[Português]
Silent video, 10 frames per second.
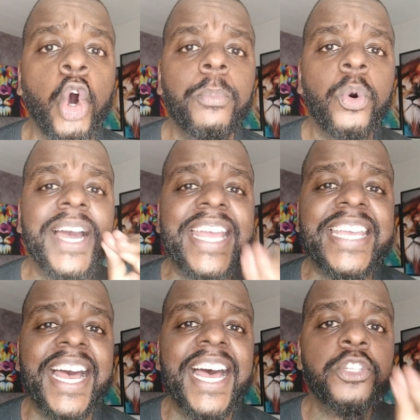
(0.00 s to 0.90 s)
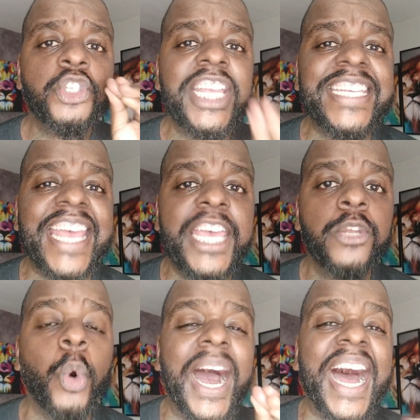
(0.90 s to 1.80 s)
Como ganhar
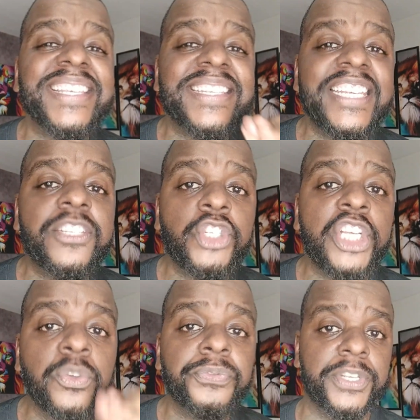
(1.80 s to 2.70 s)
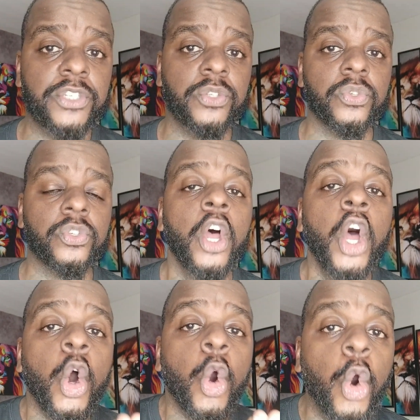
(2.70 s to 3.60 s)
dinheiro assistindo vídeos?
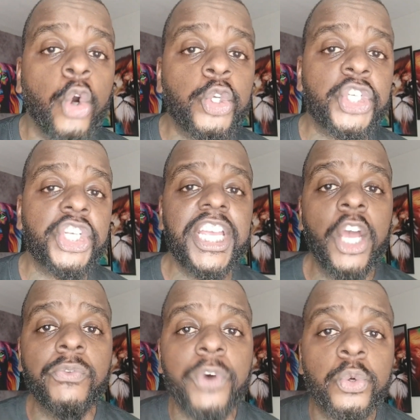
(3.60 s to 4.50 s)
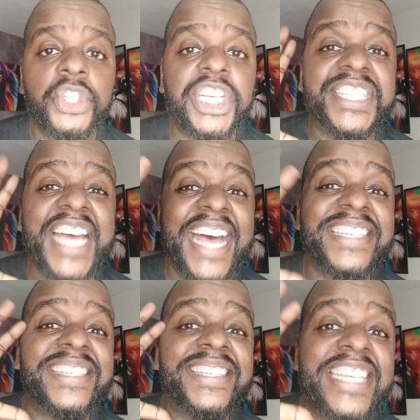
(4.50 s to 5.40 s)
Hoje eu vou te
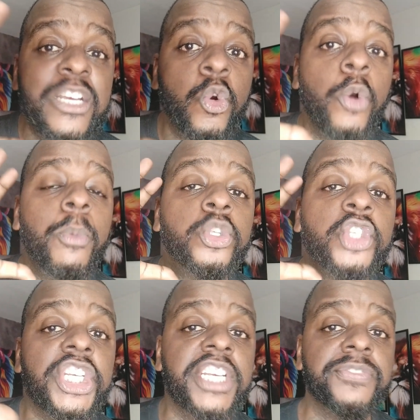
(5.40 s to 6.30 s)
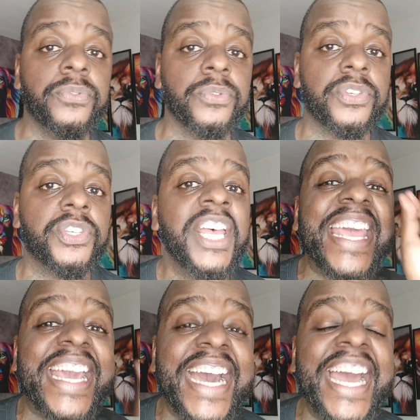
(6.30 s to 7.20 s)
dar cinco motivos
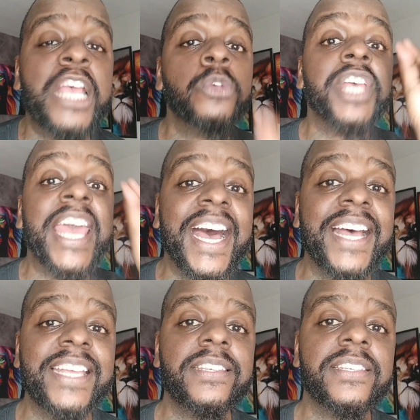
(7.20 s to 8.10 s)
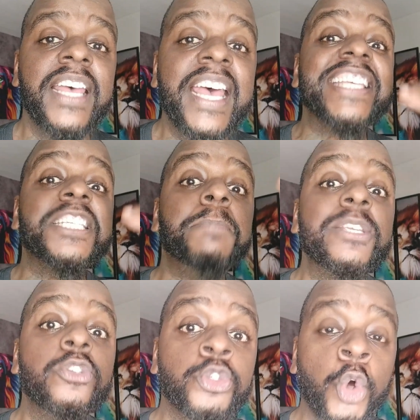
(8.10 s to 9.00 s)
de ganhos reais das
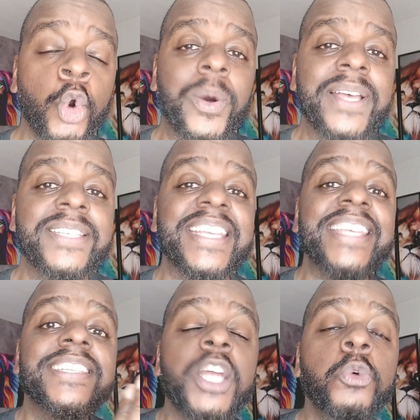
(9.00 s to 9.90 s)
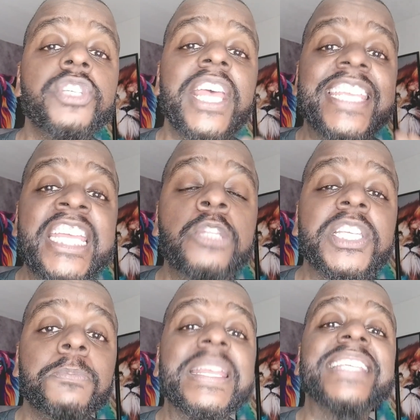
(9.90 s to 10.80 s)
pessoas que estão
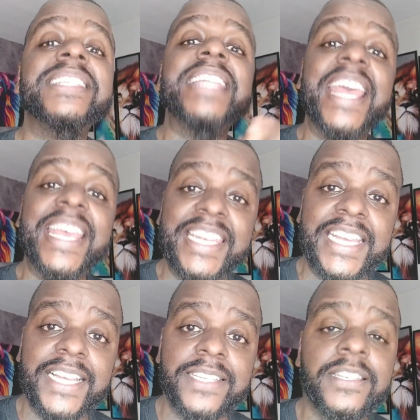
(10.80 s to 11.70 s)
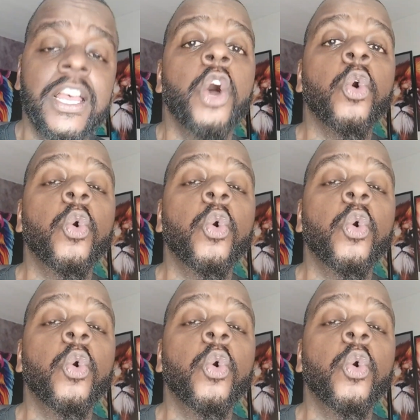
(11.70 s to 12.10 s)
seguindo as minhas técnicas,